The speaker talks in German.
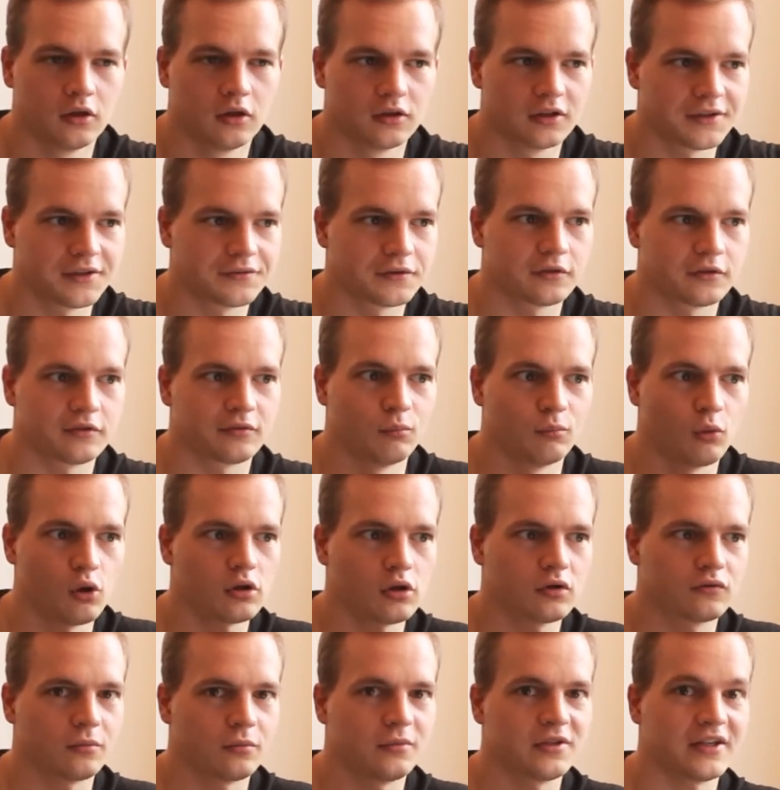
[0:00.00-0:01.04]
dann wird es
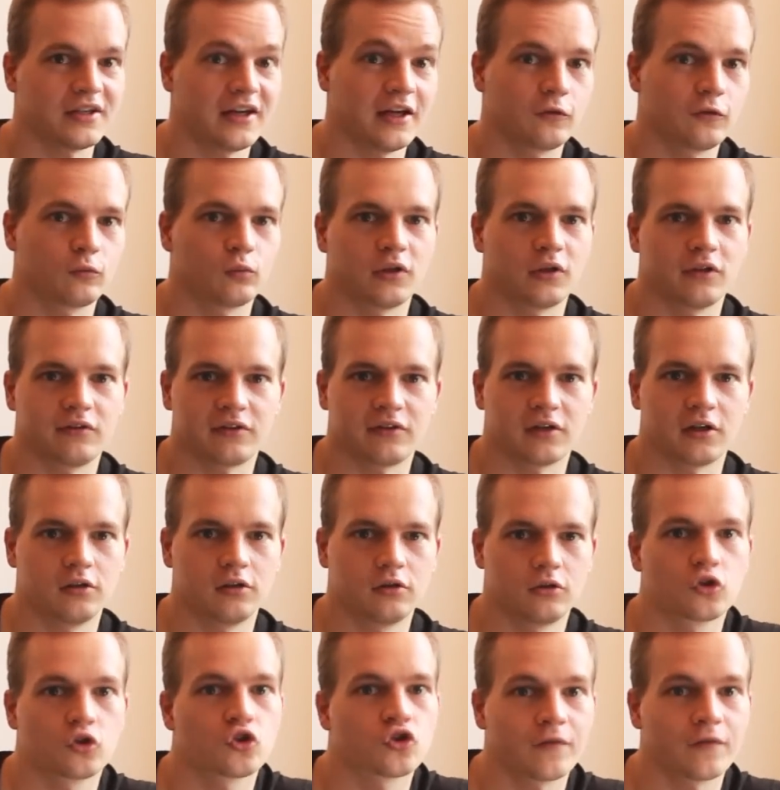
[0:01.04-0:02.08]
morgen für mich
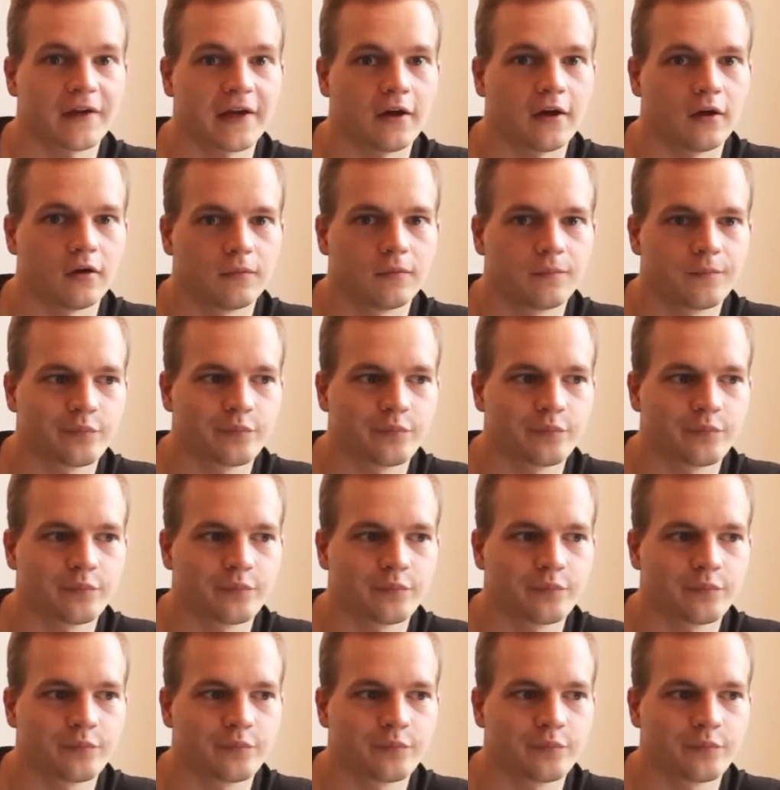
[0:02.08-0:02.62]
exponentiell schwerer.